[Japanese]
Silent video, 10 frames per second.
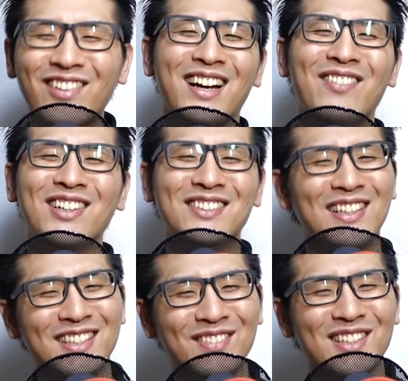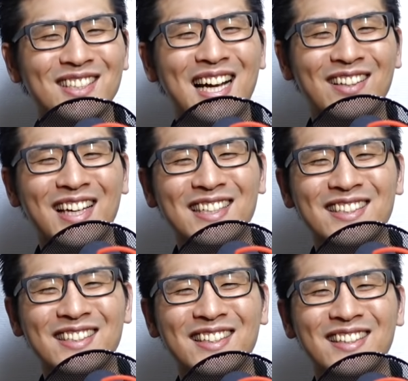今回もじまチューブスタートで
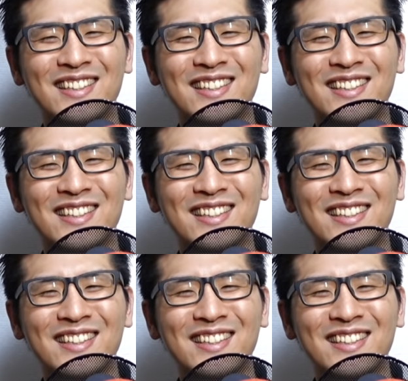す。